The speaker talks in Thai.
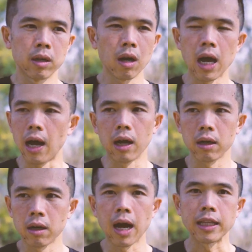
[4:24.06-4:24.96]
ก็
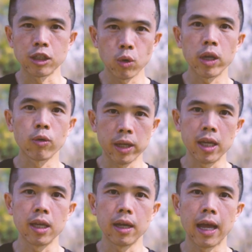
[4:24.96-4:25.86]
ก็อาจจะช่วยตรง
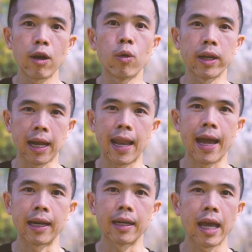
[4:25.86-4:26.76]
นี้ให้คุณแข็งแร
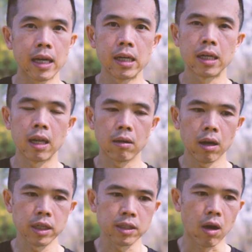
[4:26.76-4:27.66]
งได้ขึ้น แล้วก็
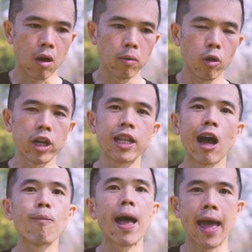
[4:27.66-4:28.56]
อีกงคนที่
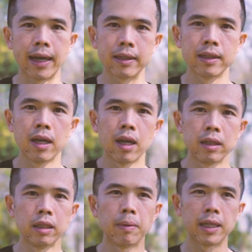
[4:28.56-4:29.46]
เท้าแบน
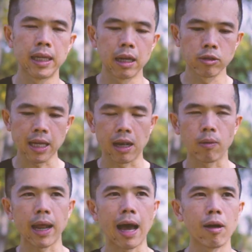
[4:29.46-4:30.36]
คือบางทีเราใส่รอ
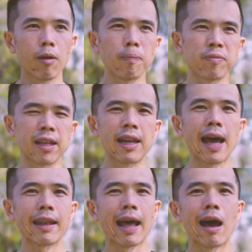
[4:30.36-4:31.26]
งเท้าแล้วสรี
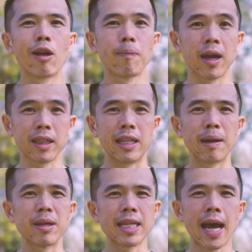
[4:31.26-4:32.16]
ระเท้าเราปกติธ
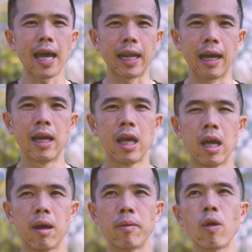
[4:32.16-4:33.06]
รรมชาติอะ
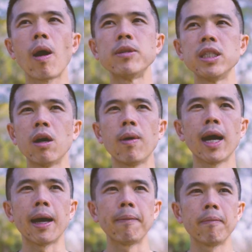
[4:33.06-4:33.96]
ด้วยความเชื่อว่า
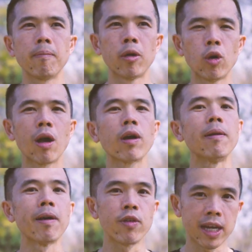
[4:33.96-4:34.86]
มนุษย์เราเกิ
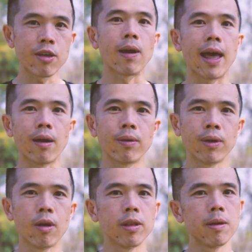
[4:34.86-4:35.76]
ดมาวิ่งได้อยู่แล้ว
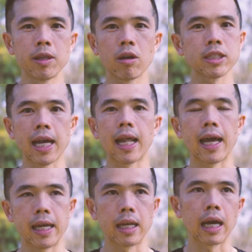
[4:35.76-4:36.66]
โดยที่ไม่ต้องใช้อะไร
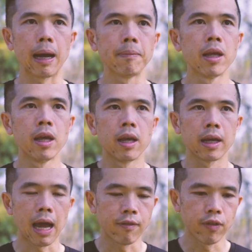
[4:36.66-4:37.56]
นะครับ
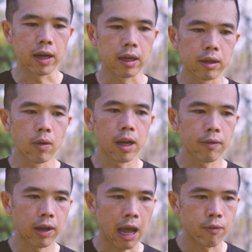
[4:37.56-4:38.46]
การฝึกด้วย
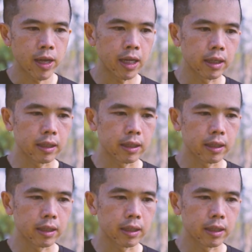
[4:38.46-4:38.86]
การวิ่ง